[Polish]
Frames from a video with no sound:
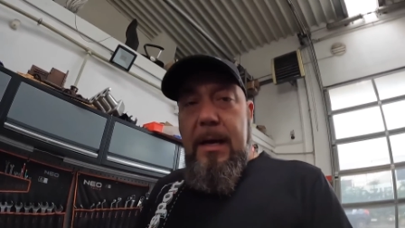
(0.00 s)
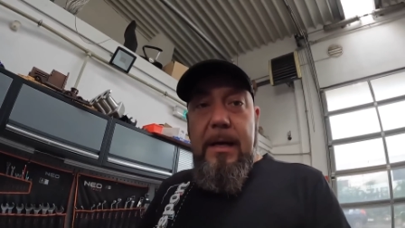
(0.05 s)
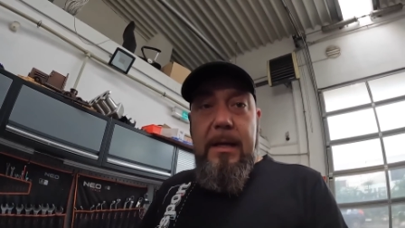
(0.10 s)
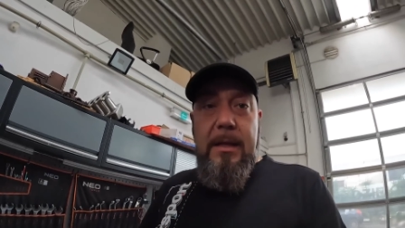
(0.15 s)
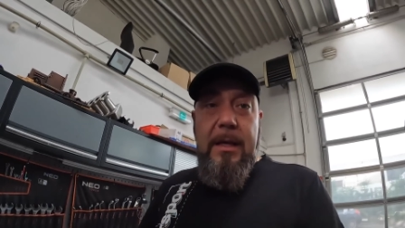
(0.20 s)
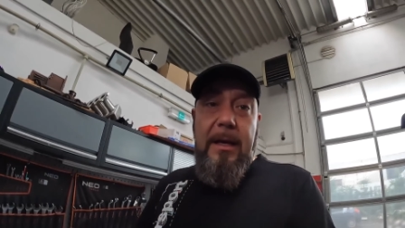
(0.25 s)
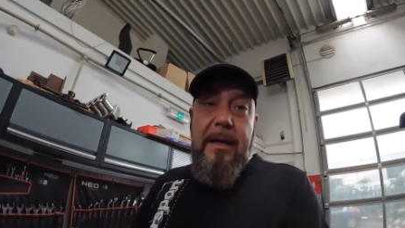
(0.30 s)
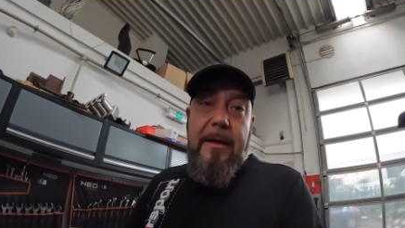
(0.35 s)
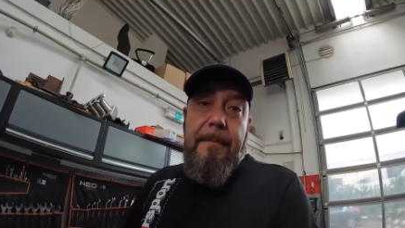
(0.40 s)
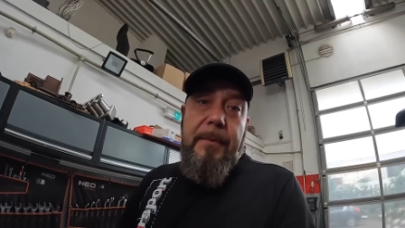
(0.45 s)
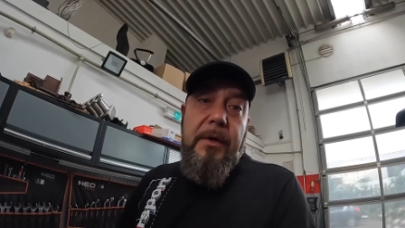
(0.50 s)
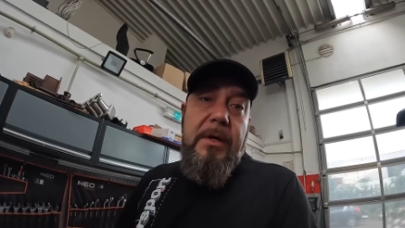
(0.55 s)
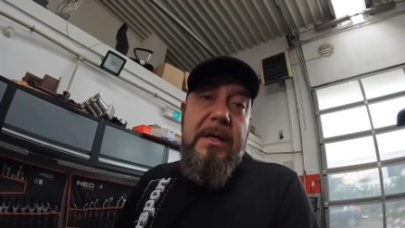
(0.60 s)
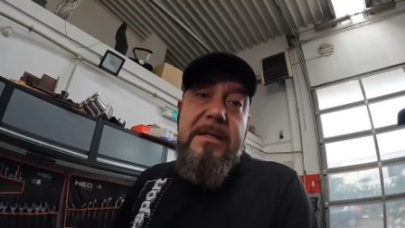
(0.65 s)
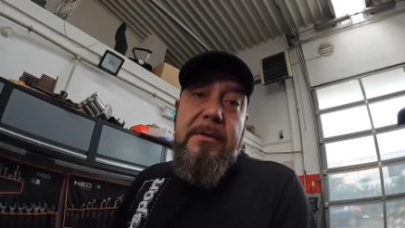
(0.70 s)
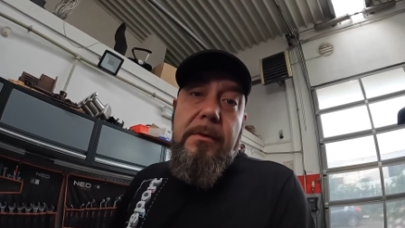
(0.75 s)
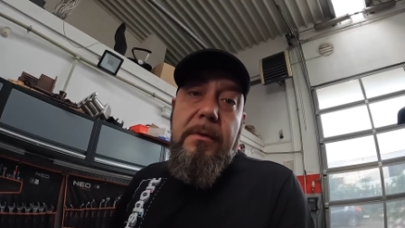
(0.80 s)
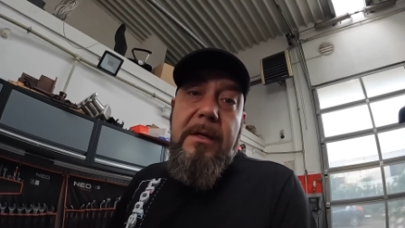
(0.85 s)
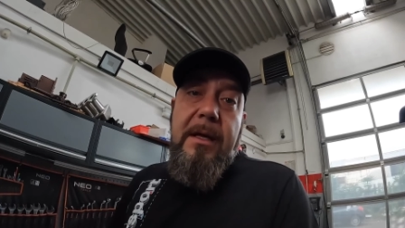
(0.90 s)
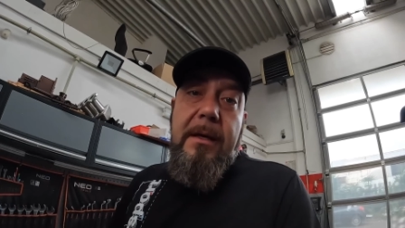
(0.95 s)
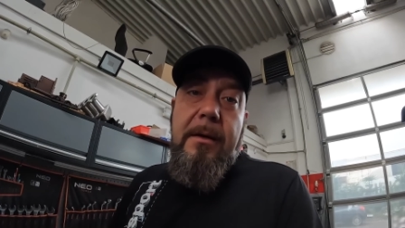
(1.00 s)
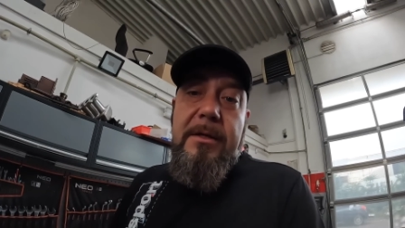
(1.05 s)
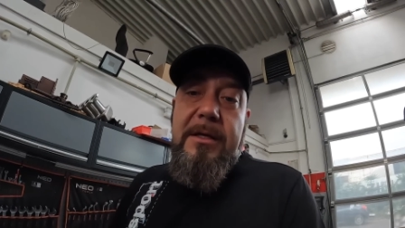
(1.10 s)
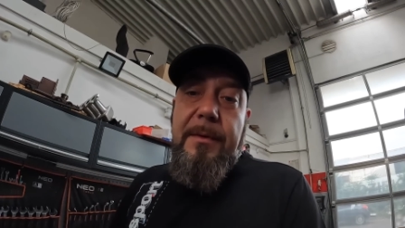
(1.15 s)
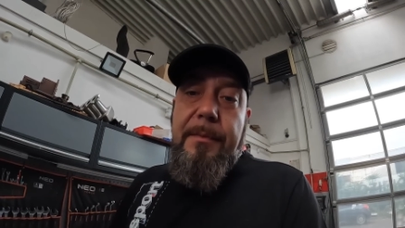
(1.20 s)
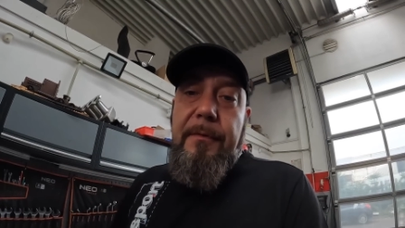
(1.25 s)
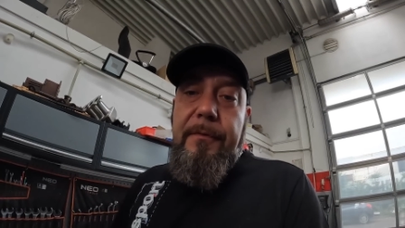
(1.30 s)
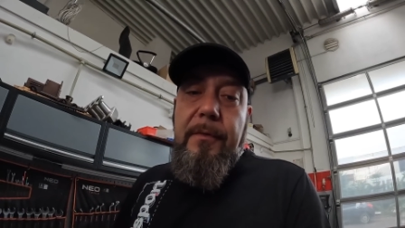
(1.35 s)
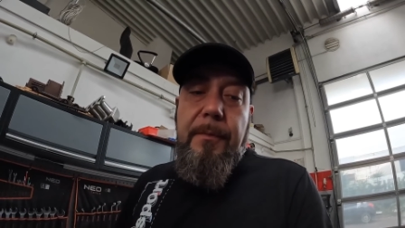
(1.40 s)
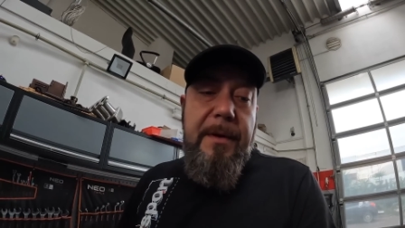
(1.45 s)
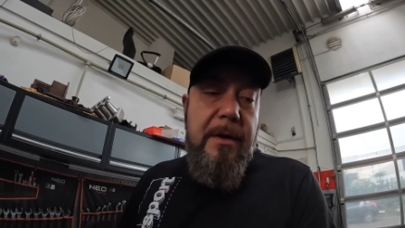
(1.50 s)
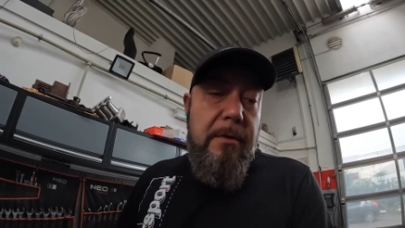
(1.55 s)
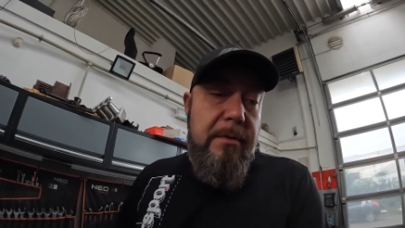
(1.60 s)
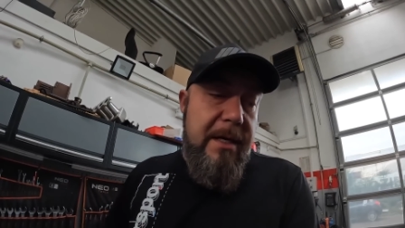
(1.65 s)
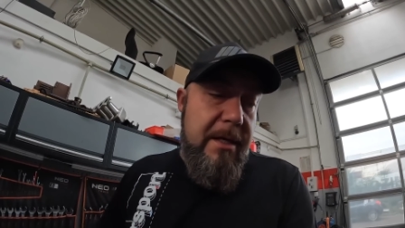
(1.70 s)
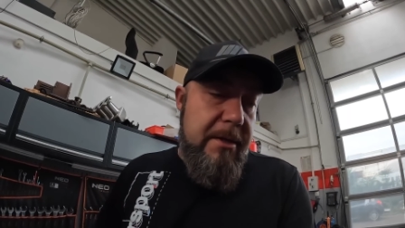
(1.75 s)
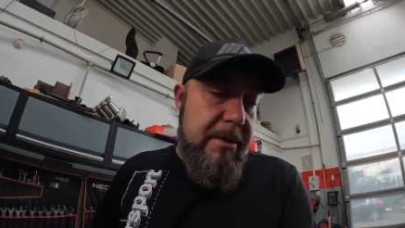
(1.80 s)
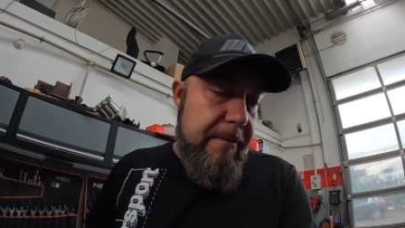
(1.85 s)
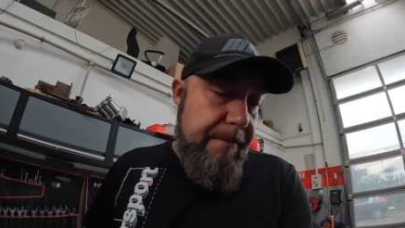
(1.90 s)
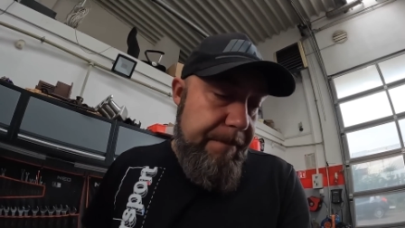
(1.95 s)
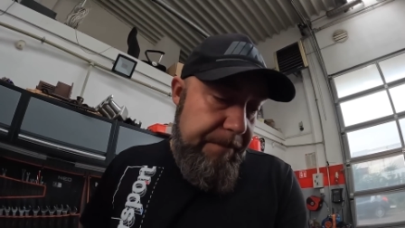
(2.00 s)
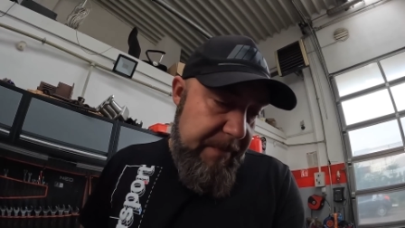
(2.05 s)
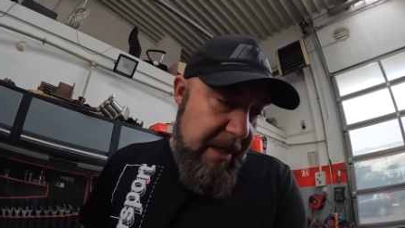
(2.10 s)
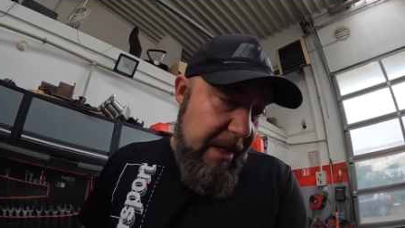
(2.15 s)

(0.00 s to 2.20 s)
I tyle. No nic trudnego, trzeba powypełniać.